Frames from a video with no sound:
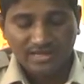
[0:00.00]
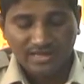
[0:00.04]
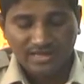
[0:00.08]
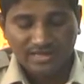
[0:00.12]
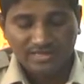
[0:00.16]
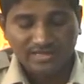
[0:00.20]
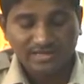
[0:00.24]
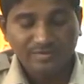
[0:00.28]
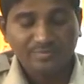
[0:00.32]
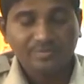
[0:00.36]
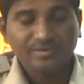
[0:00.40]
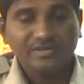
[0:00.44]

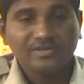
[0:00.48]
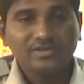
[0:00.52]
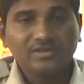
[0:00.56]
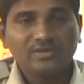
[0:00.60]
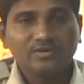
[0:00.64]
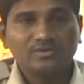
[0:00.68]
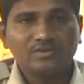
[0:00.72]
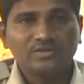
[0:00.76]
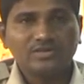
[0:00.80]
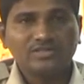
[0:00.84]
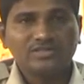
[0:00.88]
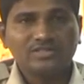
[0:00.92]
అయినప్పటికీ
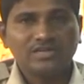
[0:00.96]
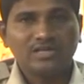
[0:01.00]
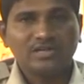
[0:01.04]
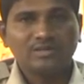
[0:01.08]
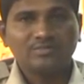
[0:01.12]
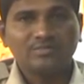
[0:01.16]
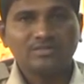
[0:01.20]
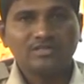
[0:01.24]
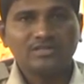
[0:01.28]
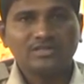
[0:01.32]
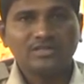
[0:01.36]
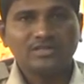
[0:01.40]
కూడా
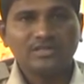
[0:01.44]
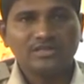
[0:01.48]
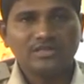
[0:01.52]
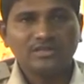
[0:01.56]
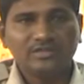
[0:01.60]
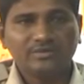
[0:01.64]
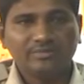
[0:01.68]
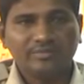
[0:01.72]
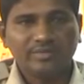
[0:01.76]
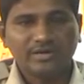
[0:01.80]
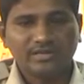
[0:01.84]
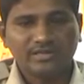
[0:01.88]
చాలామంది
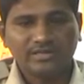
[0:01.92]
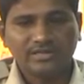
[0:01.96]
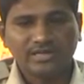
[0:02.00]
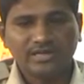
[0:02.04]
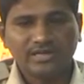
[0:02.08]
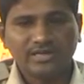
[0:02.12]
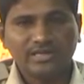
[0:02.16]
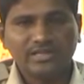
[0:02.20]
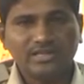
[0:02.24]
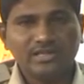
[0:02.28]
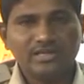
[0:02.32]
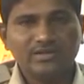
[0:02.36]
మట్కా
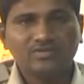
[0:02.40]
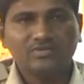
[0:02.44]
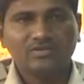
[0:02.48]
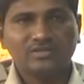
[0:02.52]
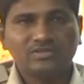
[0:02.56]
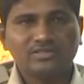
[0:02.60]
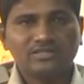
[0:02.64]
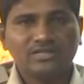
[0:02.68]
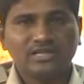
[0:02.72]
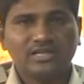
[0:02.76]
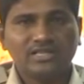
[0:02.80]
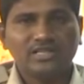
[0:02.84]
అనేదాన్ని
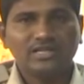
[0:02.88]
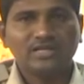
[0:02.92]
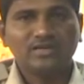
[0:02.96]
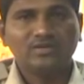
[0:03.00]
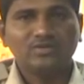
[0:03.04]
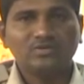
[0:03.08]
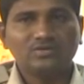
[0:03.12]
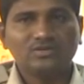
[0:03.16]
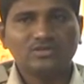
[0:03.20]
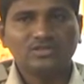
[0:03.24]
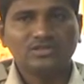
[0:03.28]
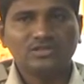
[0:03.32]
ఒక సరదా
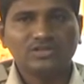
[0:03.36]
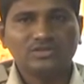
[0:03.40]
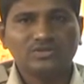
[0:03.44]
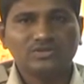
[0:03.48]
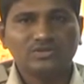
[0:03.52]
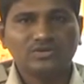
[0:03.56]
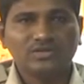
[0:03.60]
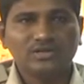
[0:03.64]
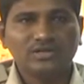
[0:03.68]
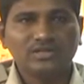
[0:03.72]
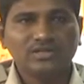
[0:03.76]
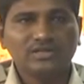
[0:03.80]
కోసం
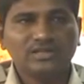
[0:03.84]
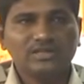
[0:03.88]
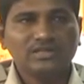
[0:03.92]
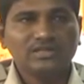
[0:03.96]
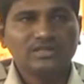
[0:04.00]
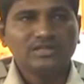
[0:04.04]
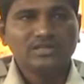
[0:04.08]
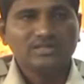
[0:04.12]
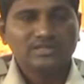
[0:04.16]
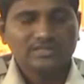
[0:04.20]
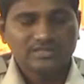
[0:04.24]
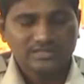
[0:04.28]
తీసుకొని
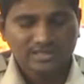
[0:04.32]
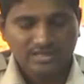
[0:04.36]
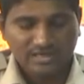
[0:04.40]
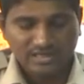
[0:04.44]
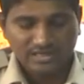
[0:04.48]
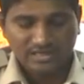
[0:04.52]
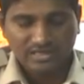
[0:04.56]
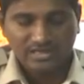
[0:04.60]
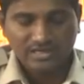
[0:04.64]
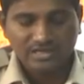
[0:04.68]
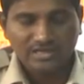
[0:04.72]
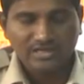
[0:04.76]

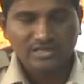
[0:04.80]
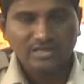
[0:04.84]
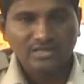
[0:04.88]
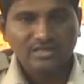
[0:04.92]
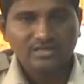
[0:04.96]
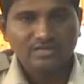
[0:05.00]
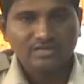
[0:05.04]
సరదాగా